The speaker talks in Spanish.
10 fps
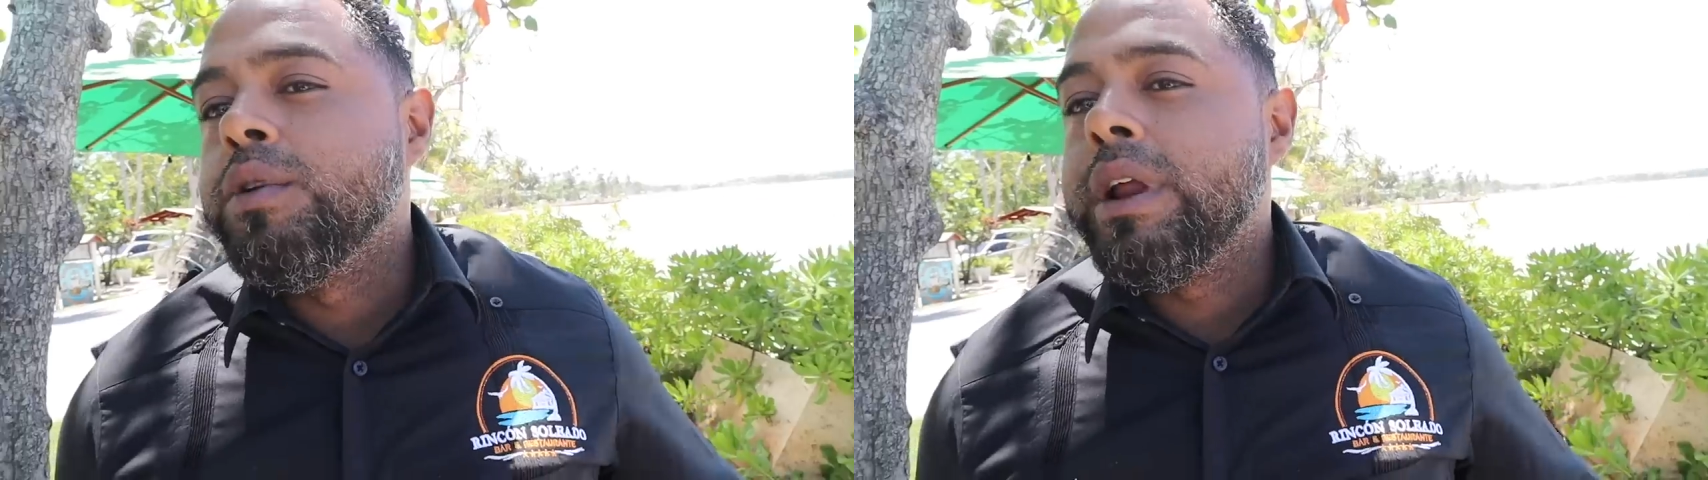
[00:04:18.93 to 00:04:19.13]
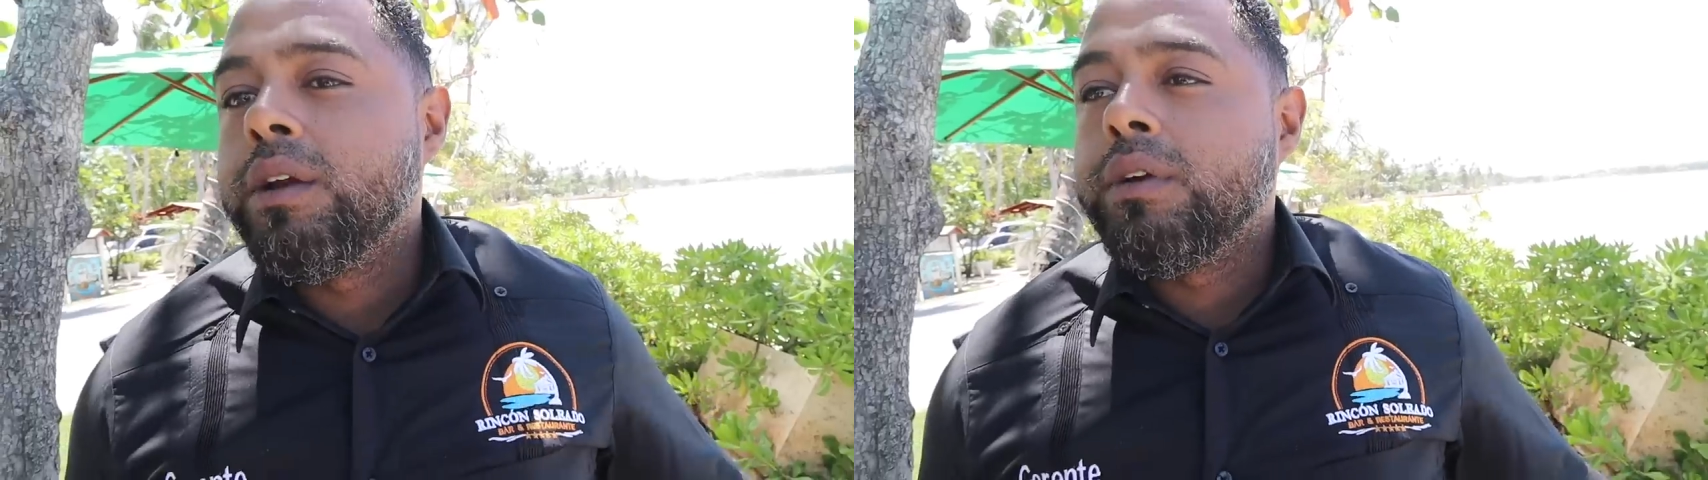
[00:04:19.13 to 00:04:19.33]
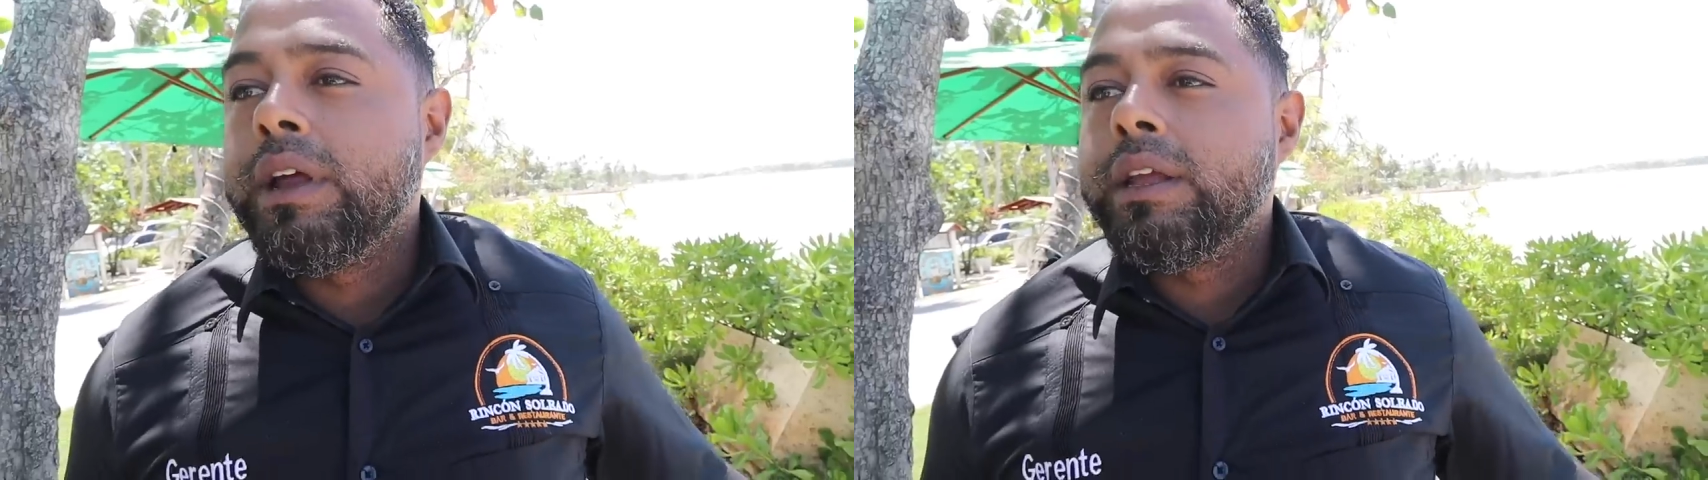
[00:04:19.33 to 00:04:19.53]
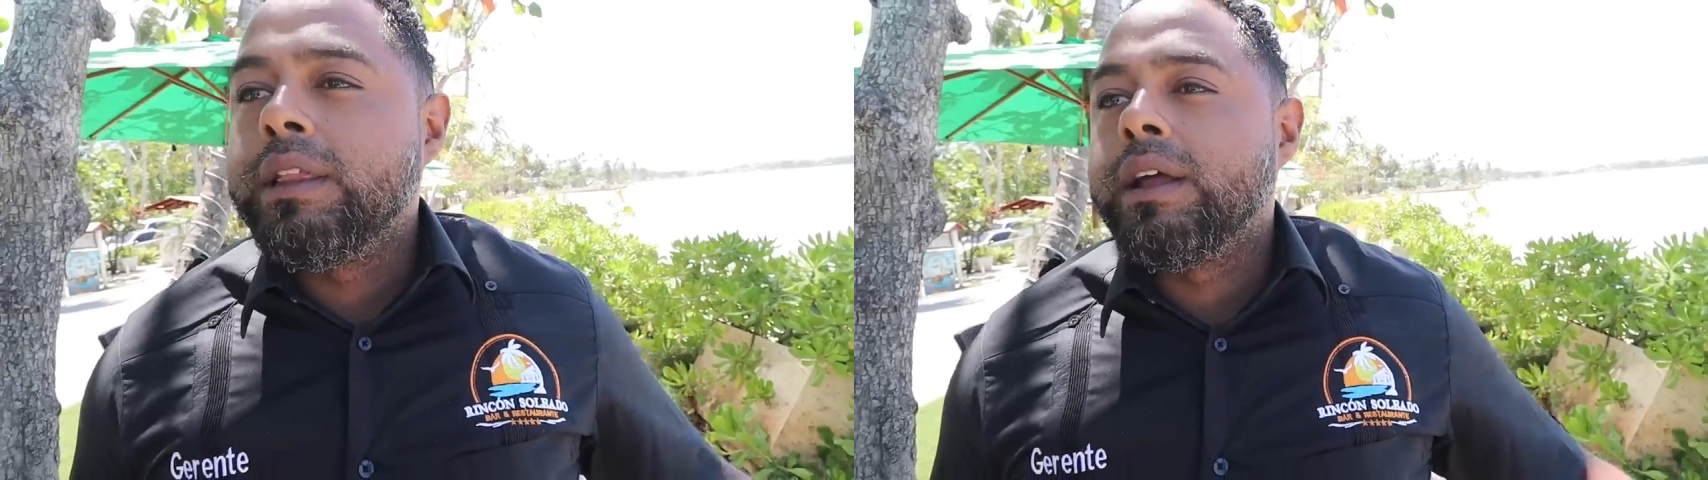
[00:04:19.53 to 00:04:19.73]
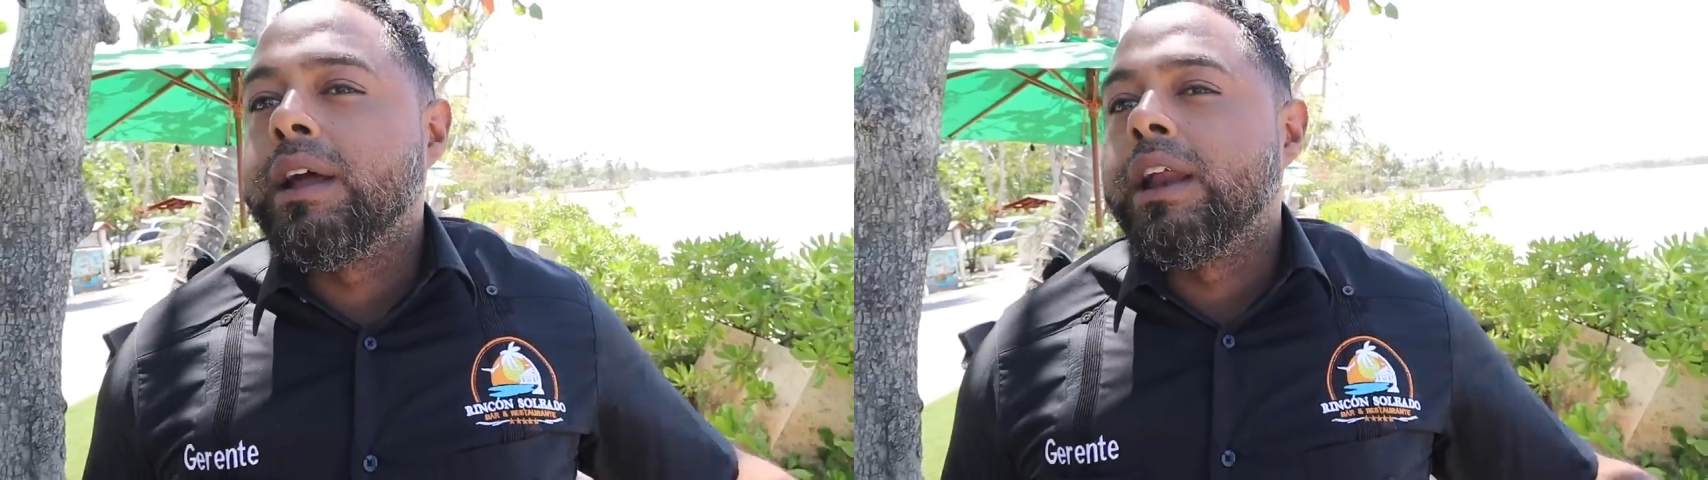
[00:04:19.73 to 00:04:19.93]
una
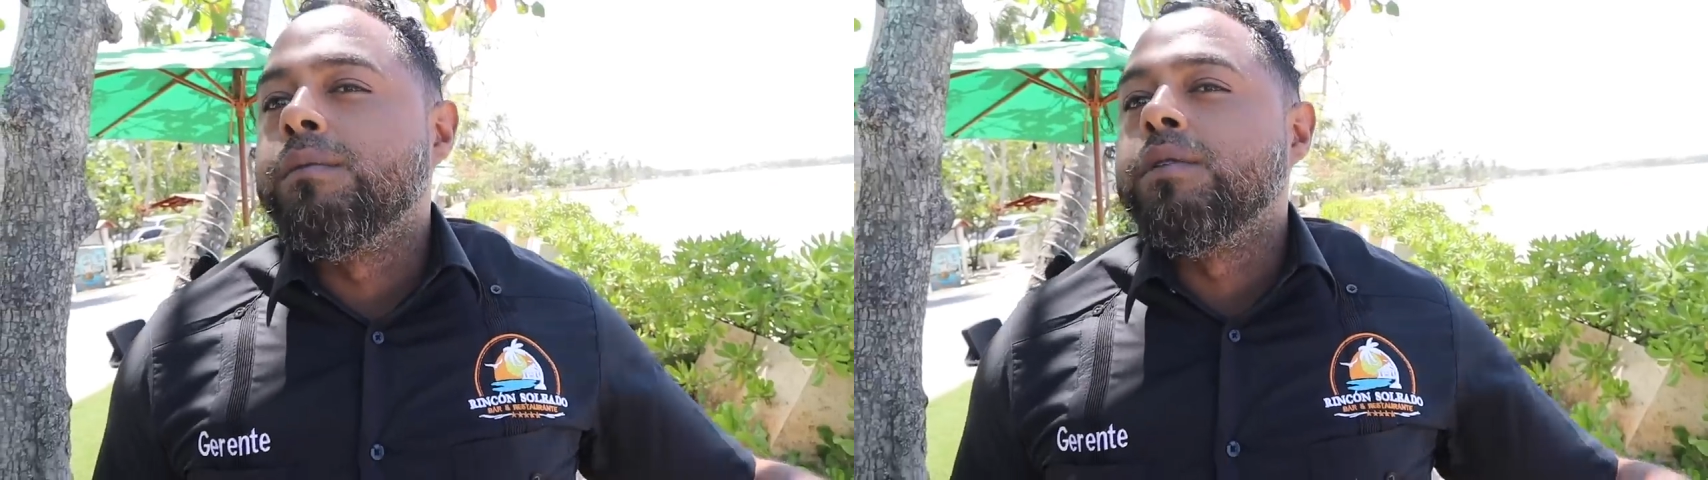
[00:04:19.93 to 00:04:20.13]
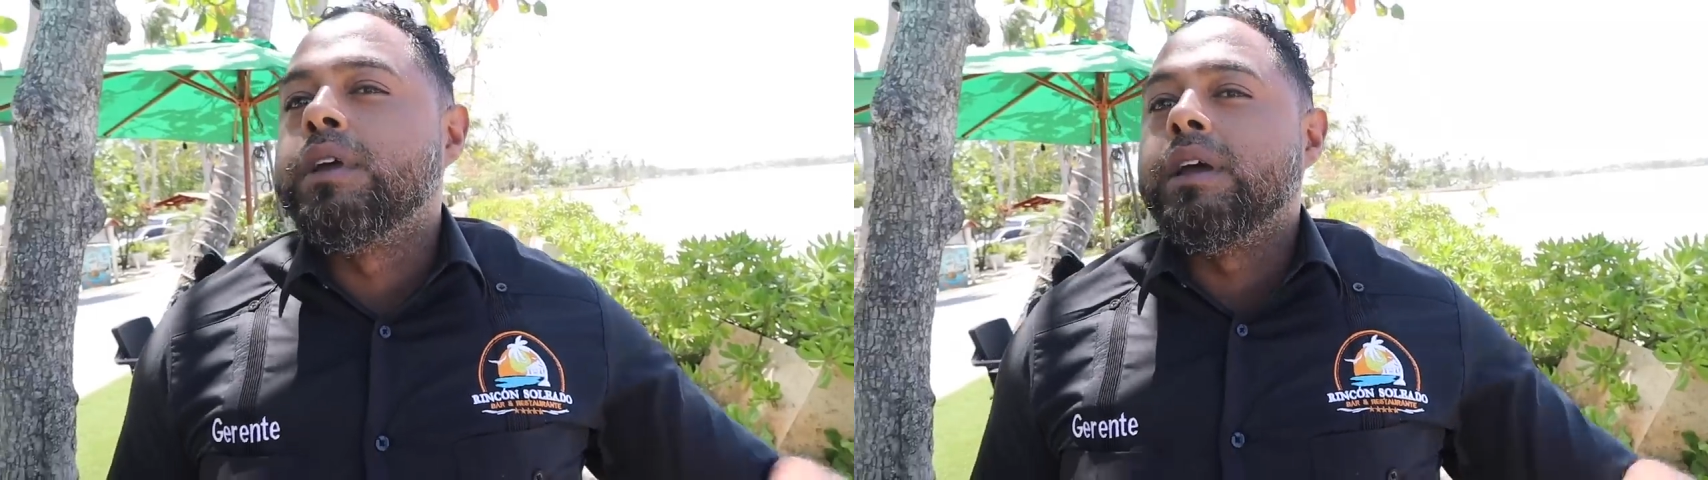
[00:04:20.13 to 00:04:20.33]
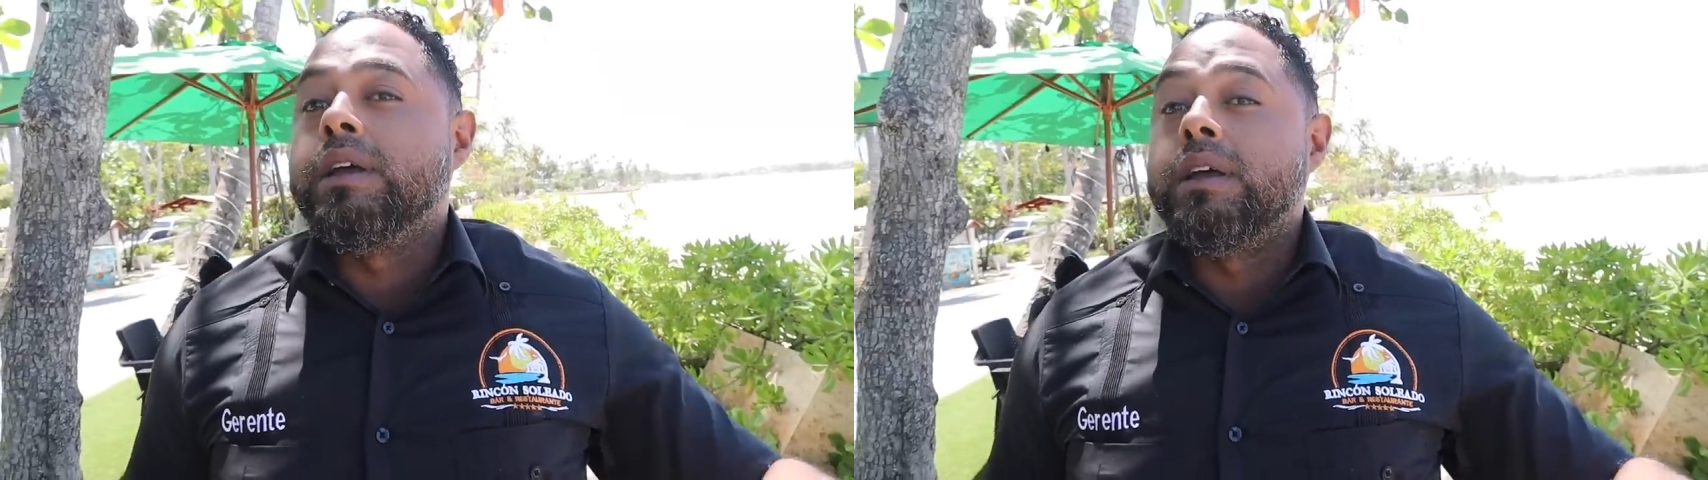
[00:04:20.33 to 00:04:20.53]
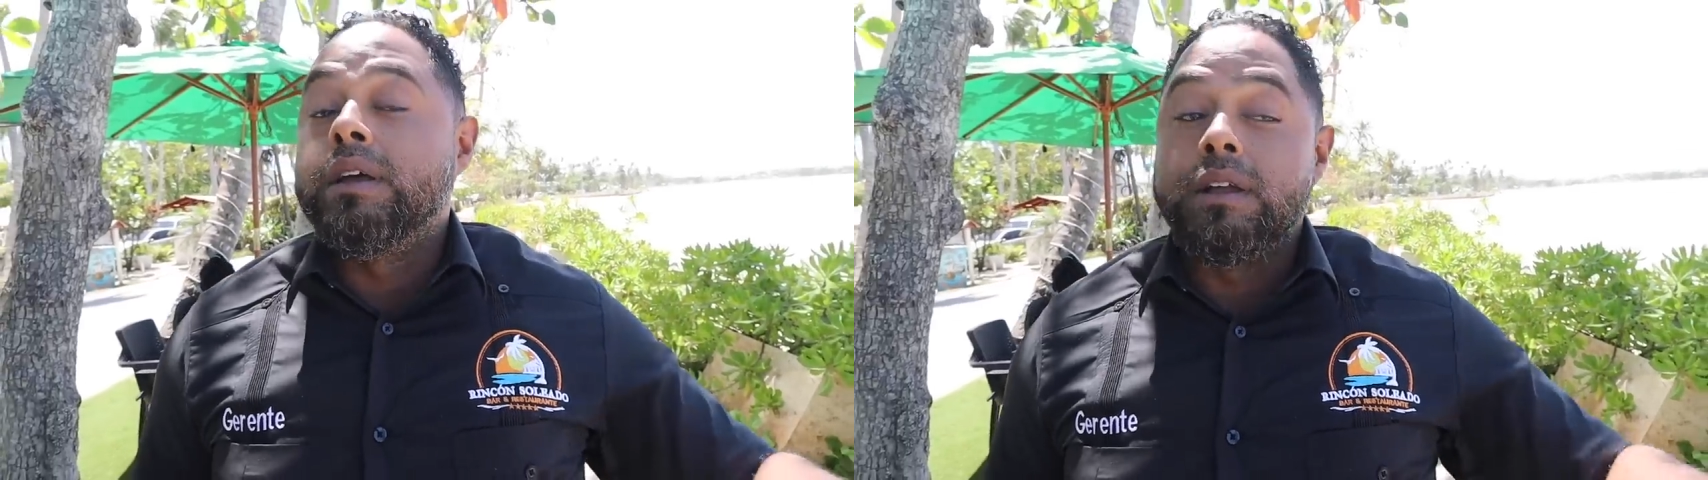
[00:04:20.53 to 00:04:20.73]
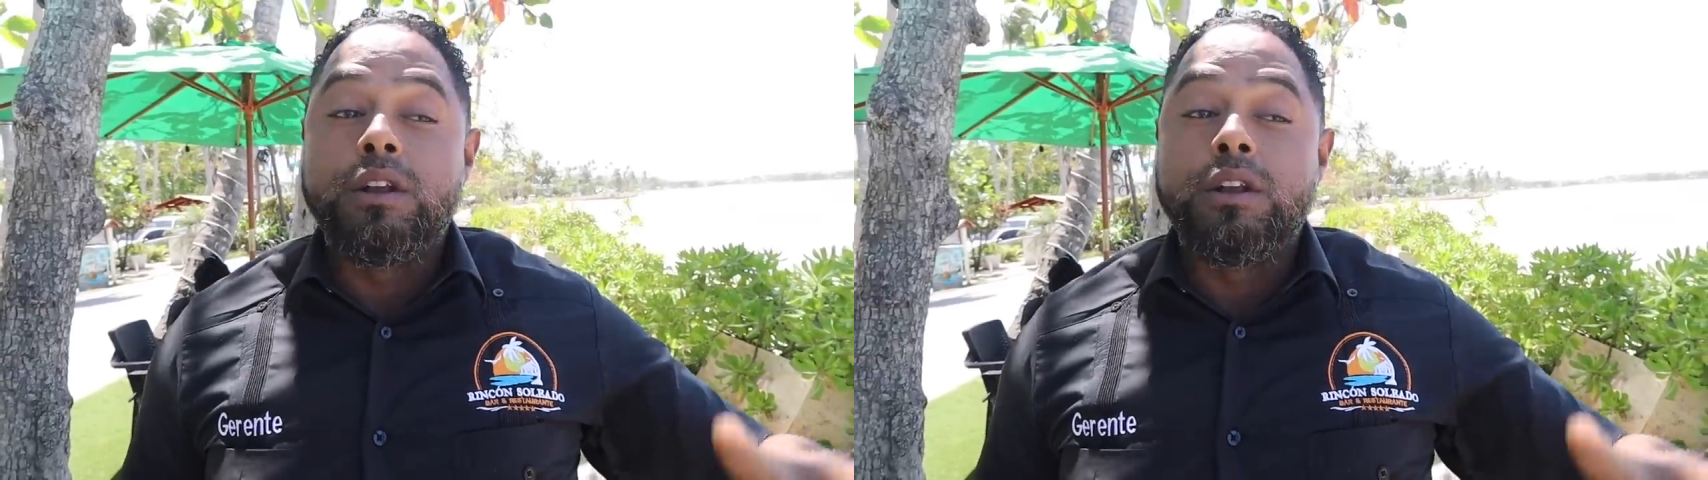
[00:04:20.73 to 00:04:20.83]
croqueta que queremos que,